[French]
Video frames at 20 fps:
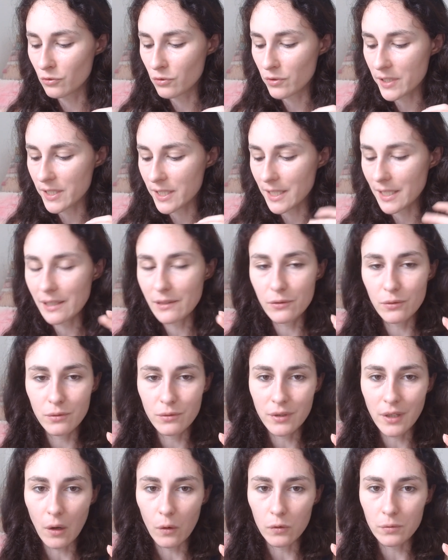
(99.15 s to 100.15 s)
style du
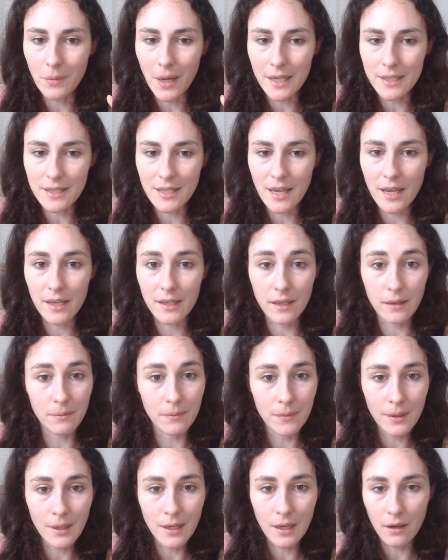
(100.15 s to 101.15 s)
tarot de Marseille,
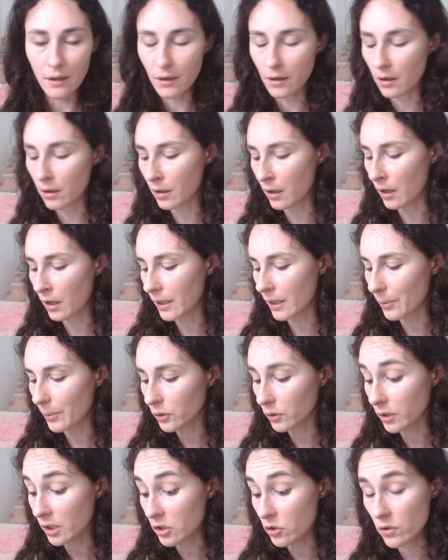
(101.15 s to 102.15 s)
mais euh, en,
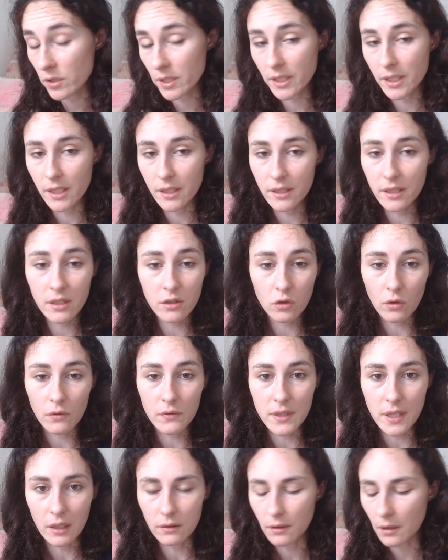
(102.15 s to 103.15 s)
apportant quelque chose d'Inésie je trouve
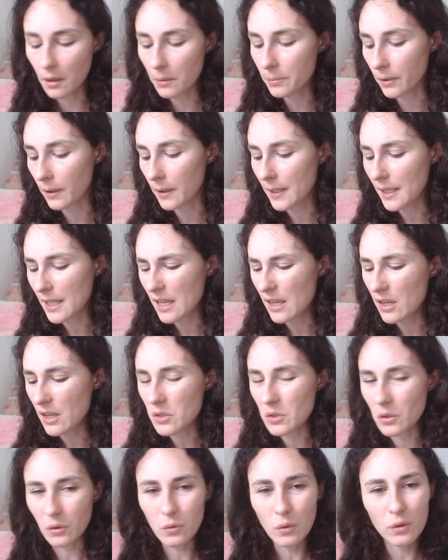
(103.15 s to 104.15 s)
ça top.
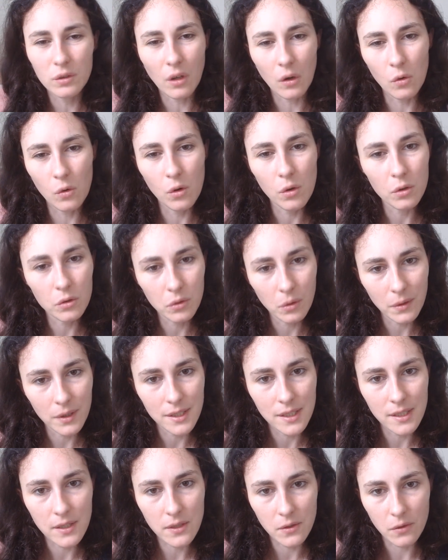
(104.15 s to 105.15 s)
Surtout que dans
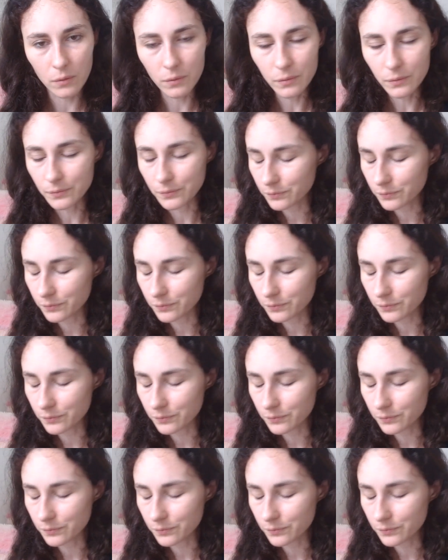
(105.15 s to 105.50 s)
l'auto-édition,